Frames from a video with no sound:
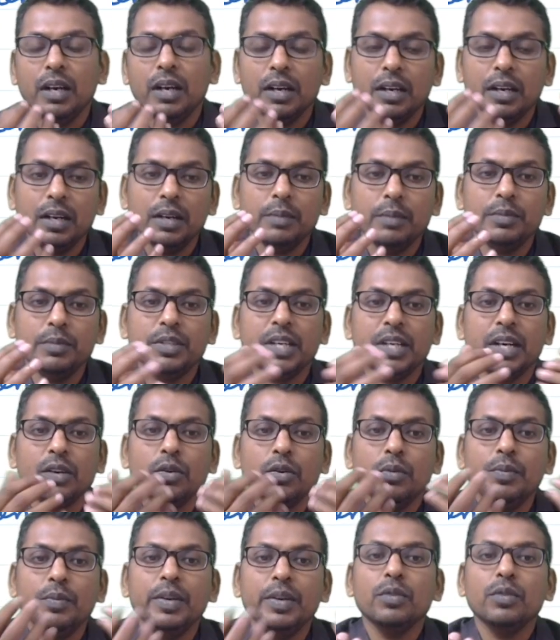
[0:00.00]
अगर हम
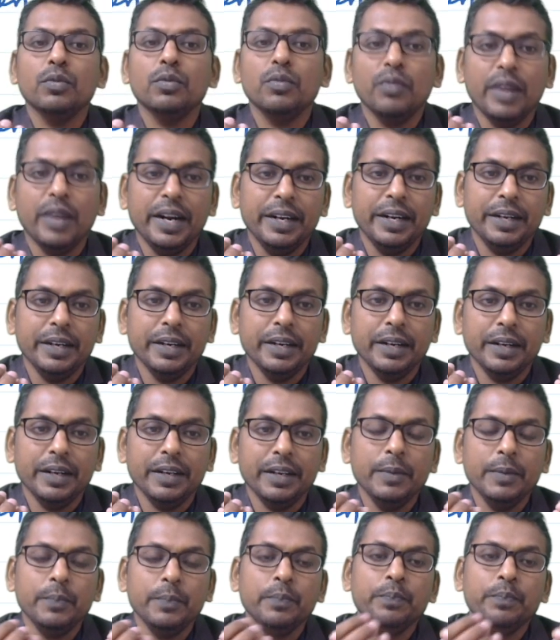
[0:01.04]
जैकोबियन को फाइंड करेंगे